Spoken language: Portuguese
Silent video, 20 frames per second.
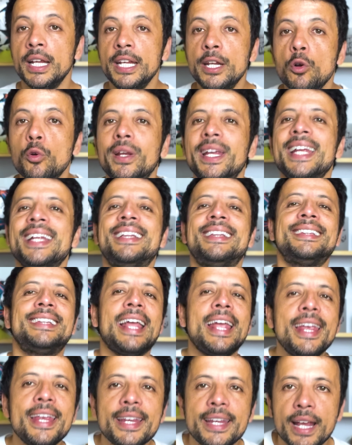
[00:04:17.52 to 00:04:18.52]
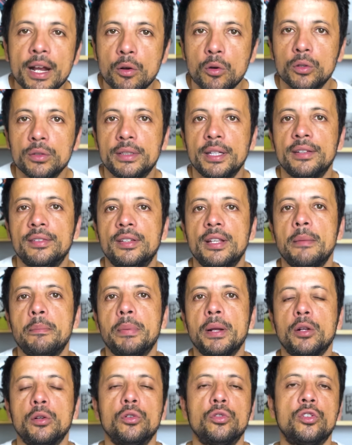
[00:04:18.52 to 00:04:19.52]
e o que tem que acontecer
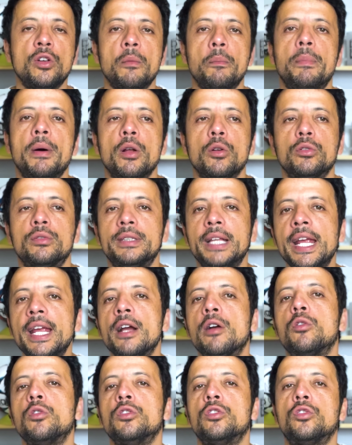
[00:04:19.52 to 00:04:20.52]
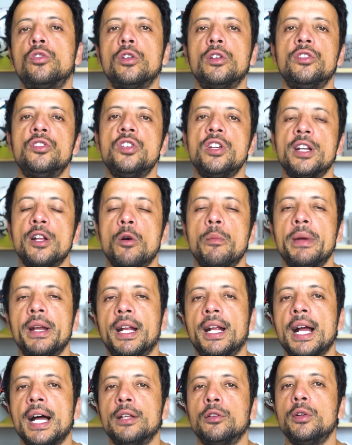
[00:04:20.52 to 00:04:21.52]
para que o São são Paulo tenha condições de ir ao
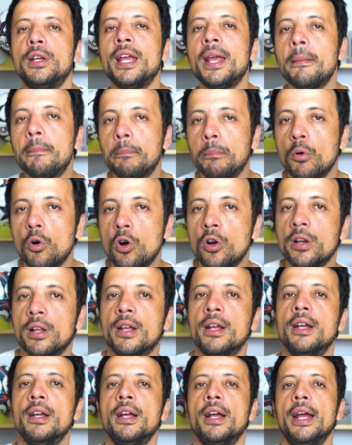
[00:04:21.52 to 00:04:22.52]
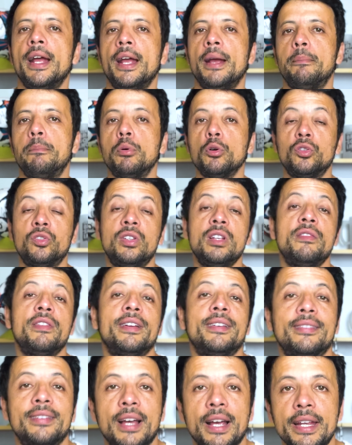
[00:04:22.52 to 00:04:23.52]
mercado e repor é,
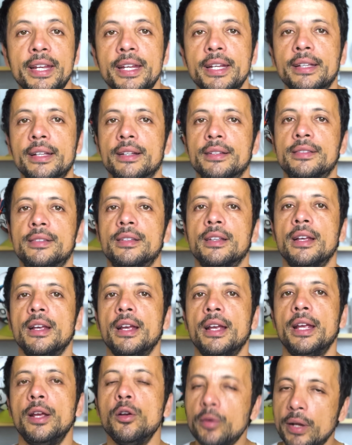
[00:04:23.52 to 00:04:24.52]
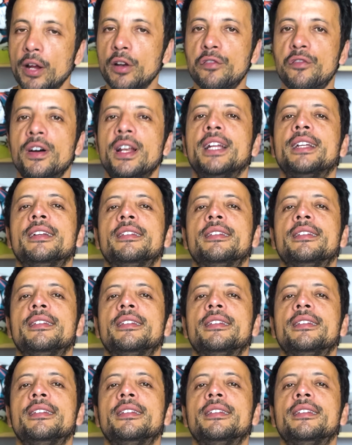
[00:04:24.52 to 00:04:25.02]
possíveis saídas, eu quero falar da